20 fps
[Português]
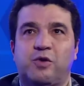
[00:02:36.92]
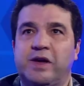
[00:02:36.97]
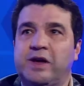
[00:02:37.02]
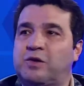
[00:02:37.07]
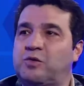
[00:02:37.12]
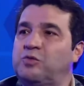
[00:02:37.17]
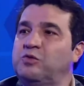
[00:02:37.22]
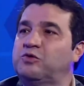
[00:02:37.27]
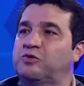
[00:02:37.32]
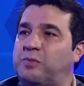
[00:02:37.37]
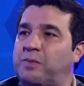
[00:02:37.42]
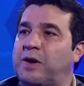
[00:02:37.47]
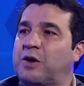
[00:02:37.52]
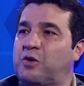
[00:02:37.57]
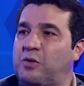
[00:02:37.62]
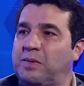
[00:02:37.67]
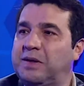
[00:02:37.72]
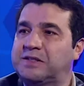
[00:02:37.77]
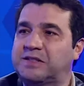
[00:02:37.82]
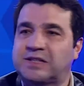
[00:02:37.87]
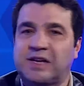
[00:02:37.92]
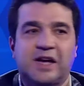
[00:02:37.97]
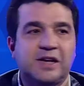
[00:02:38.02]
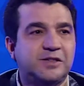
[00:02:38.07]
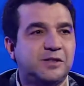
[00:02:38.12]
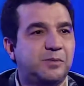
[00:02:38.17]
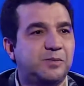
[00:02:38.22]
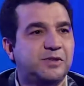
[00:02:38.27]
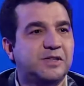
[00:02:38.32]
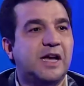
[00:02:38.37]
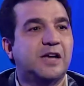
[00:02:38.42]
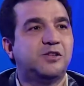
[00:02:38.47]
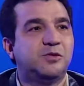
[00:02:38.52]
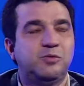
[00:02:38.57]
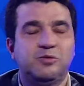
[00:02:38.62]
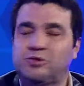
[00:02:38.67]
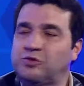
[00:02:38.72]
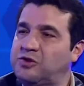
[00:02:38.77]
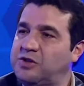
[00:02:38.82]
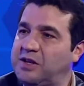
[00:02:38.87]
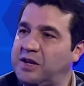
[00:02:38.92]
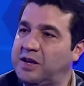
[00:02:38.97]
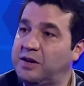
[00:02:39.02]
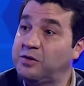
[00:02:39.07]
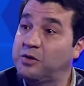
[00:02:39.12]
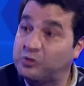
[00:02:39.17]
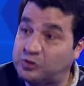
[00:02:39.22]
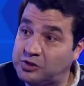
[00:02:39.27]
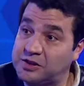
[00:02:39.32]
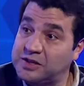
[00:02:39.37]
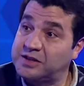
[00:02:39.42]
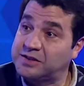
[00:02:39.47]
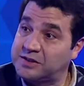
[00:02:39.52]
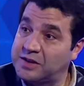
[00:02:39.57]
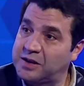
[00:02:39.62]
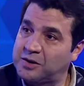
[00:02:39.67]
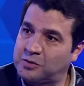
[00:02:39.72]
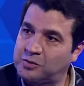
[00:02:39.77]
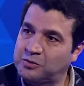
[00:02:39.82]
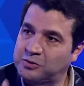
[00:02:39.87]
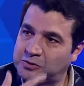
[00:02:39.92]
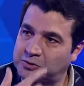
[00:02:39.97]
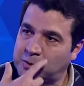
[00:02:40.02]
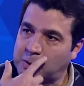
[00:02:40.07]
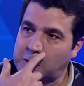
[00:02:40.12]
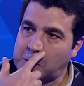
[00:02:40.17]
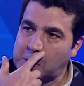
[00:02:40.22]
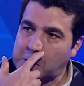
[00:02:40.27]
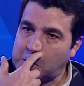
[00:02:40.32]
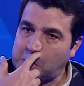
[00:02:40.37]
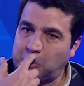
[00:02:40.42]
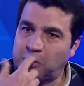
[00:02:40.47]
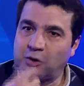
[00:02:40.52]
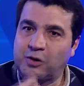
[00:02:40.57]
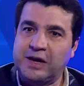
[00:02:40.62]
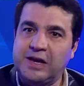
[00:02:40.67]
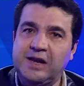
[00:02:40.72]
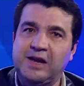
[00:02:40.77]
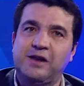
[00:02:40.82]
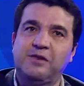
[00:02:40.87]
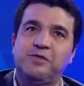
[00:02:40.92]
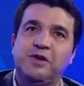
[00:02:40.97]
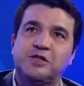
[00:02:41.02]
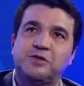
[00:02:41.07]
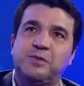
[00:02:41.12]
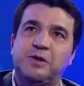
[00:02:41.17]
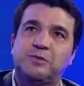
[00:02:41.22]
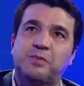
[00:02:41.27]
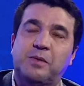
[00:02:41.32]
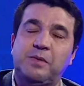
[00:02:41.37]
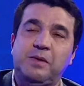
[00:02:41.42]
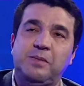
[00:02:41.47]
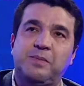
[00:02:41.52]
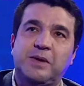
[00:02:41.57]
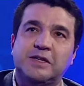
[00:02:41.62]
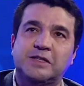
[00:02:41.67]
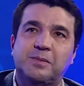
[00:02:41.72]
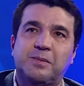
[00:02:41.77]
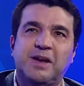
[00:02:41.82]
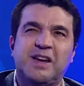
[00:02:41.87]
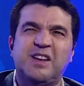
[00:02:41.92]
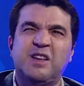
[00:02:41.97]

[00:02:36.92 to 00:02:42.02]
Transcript: recurso para começar, uhum. você precisava de muito dinheiro e eu tinha esse recurso. O que eu queria era investimento para minha empresa, mas